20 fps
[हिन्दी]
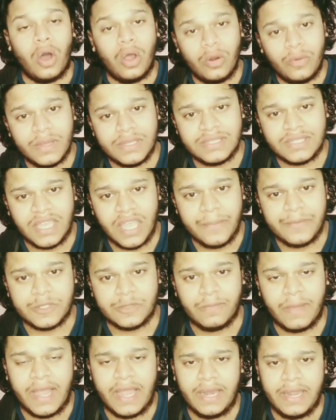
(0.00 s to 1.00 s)
ऑलवेज कीप
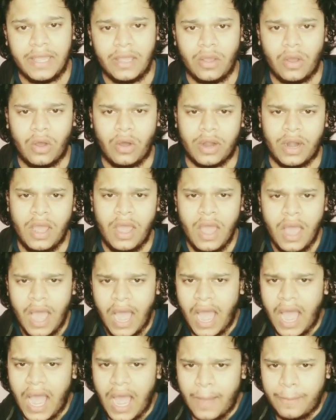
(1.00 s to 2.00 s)
स्माइलिंग और
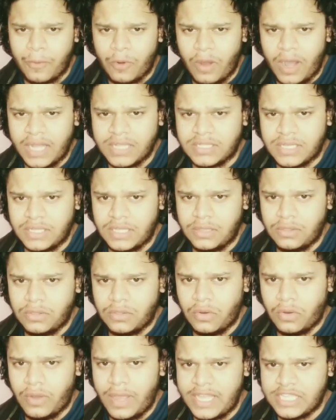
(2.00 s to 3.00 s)
आपको आज के दिन
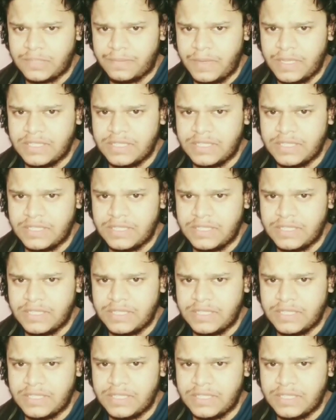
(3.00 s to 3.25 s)
दो एस